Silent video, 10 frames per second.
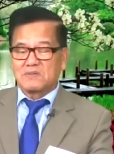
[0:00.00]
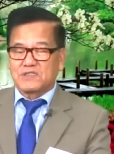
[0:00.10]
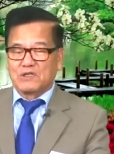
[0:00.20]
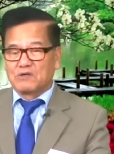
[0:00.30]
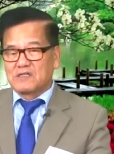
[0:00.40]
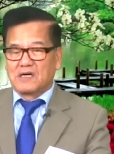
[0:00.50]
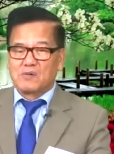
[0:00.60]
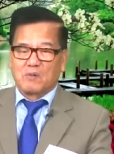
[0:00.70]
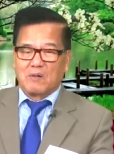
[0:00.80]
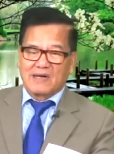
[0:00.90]
siêu cường
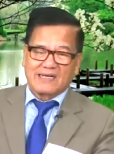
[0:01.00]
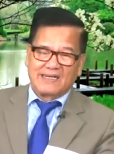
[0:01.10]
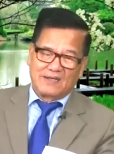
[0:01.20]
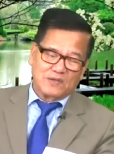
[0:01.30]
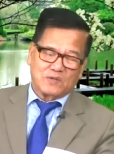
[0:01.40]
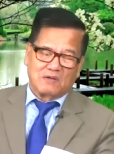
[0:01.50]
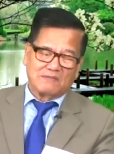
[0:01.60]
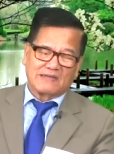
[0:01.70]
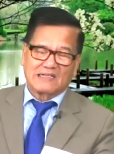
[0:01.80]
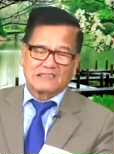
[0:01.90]
của Hoa Kỳ, nói chuyện
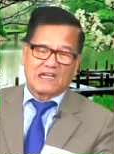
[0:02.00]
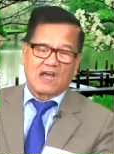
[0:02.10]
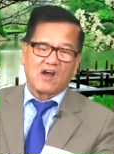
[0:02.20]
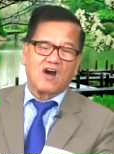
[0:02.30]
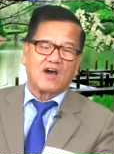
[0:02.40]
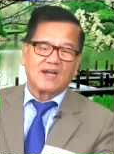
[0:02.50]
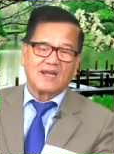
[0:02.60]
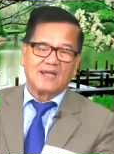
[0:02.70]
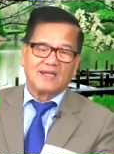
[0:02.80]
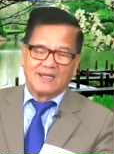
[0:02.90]
với thằng trẻ con.
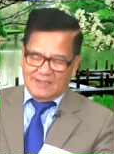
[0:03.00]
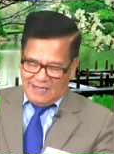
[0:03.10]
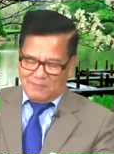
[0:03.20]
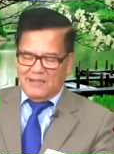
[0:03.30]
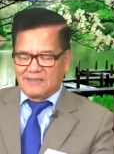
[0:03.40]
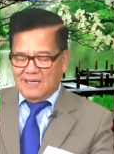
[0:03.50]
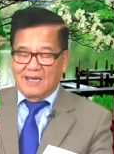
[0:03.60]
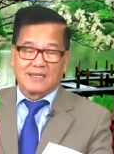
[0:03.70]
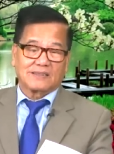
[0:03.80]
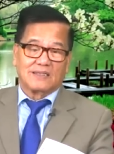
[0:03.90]
Đến bây
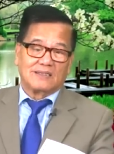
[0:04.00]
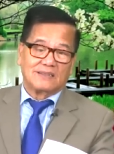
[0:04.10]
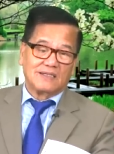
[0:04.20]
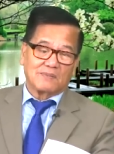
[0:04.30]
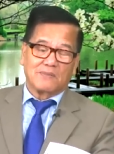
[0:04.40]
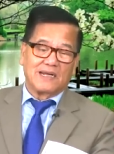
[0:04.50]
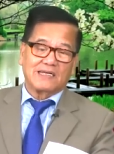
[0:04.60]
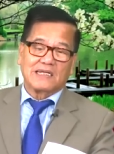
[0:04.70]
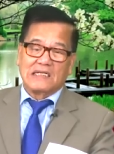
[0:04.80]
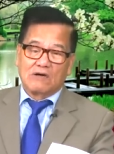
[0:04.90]
giờ nước Mỹ
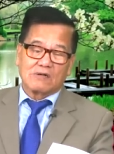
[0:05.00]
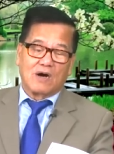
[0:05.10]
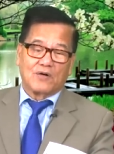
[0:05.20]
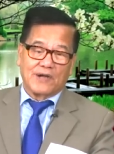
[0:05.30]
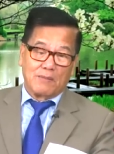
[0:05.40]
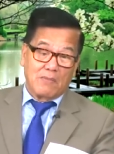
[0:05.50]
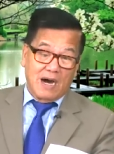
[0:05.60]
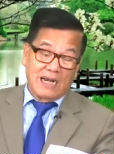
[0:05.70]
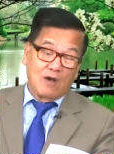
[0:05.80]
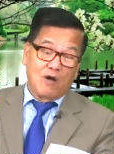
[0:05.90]
thì yêu cầu để
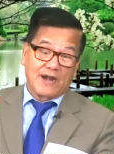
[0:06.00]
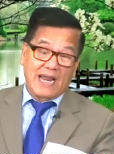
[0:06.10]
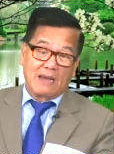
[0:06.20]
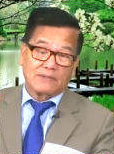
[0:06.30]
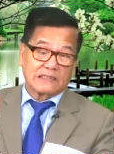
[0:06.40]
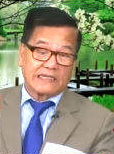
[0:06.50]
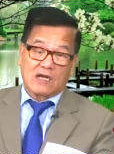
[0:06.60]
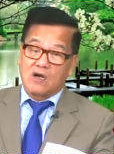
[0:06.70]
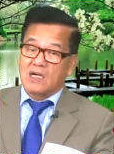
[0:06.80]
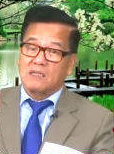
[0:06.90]
mở lại hòa đàm, thằng trẻ
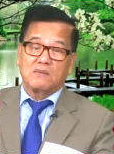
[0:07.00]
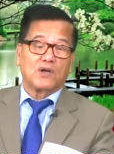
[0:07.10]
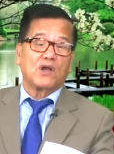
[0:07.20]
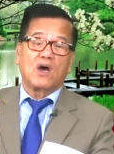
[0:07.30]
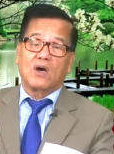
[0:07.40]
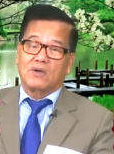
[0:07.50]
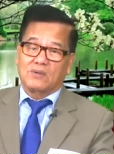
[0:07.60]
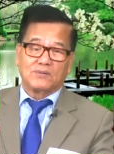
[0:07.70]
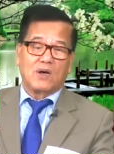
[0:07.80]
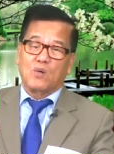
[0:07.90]
con nó bảo no,
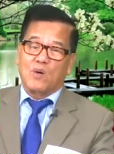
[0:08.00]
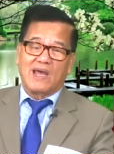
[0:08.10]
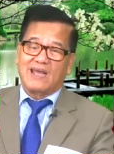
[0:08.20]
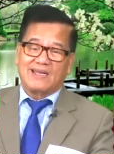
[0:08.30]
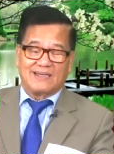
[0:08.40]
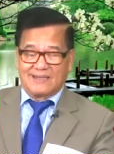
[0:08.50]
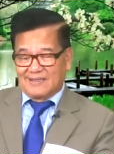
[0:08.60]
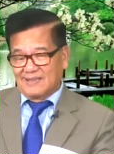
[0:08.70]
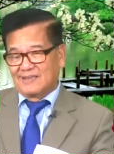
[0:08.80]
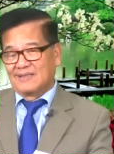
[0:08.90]
no way,
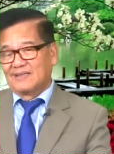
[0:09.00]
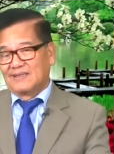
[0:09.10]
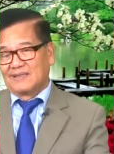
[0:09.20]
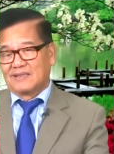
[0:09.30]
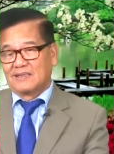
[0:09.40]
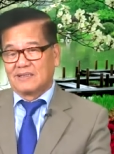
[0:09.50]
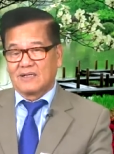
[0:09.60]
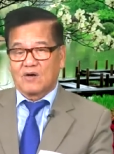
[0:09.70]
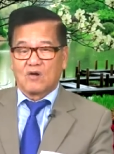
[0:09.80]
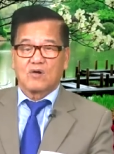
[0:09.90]

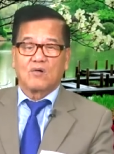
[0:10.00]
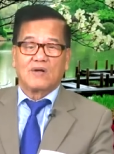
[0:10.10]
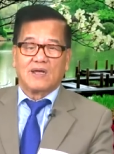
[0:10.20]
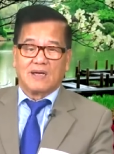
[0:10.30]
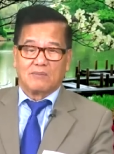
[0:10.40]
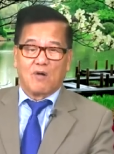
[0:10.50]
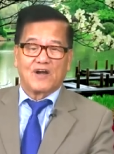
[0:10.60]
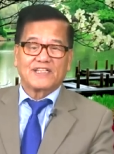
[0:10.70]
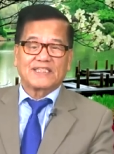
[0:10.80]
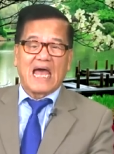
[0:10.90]
còn khuya,
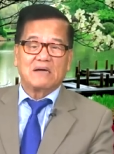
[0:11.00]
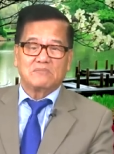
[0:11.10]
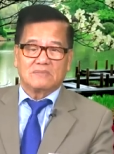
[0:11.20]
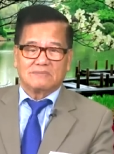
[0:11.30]
bỏ đi tắm.